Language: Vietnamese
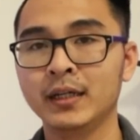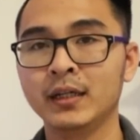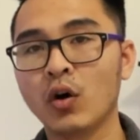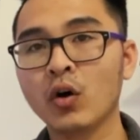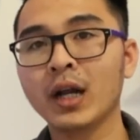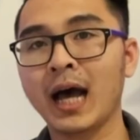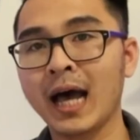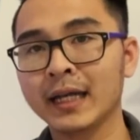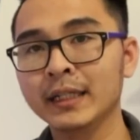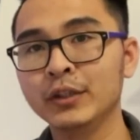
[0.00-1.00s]
Đó là
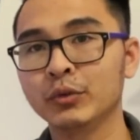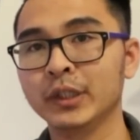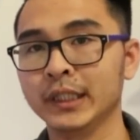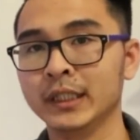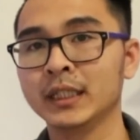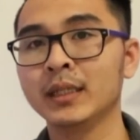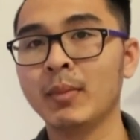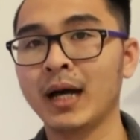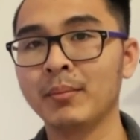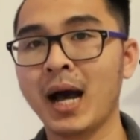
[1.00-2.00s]
hai cái điều kiện khi mà
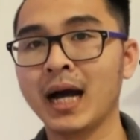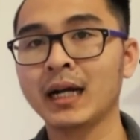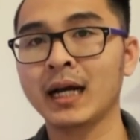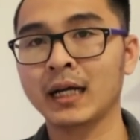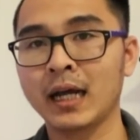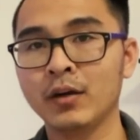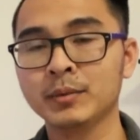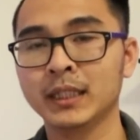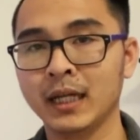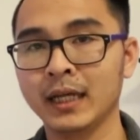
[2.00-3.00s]
anh bán ra cái
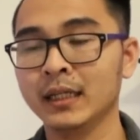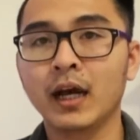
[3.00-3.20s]
option này.